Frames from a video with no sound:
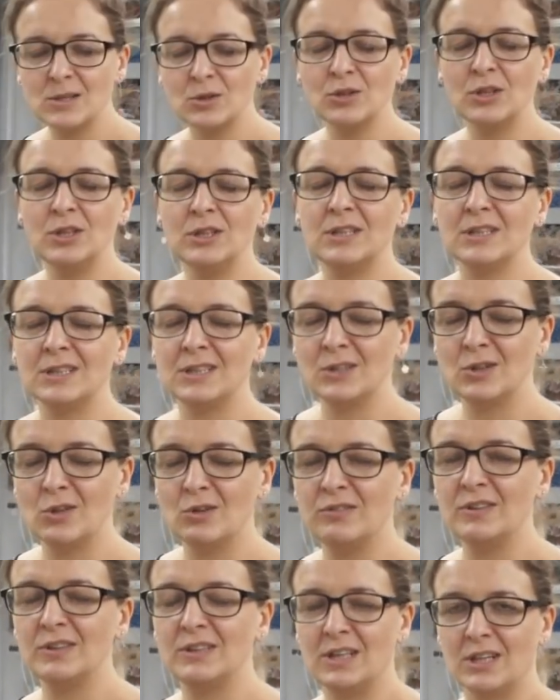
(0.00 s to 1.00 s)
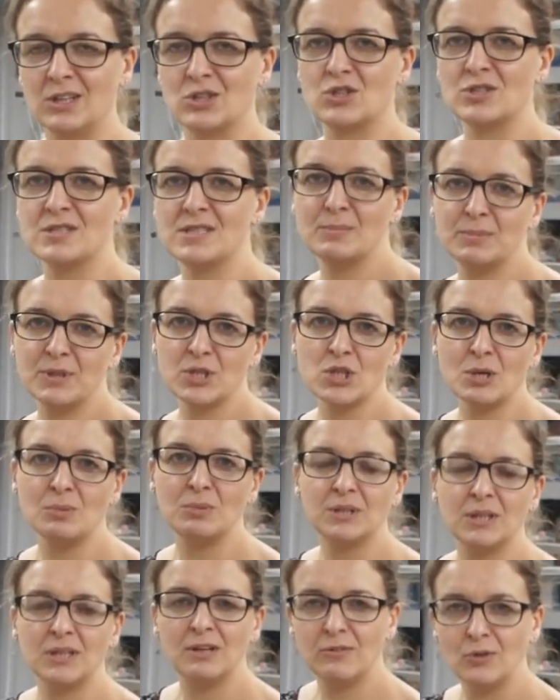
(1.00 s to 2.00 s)
stronie internetowej także.
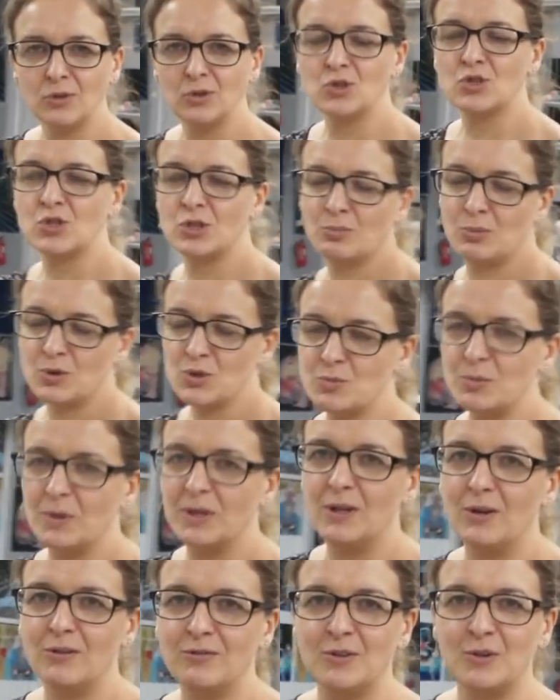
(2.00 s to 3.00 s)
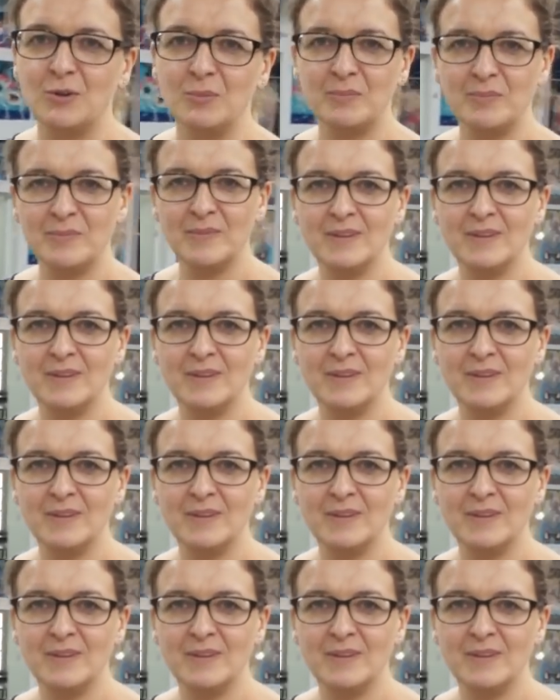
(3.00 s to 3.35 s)
Zapraszamy telefonicznie bądź mailowo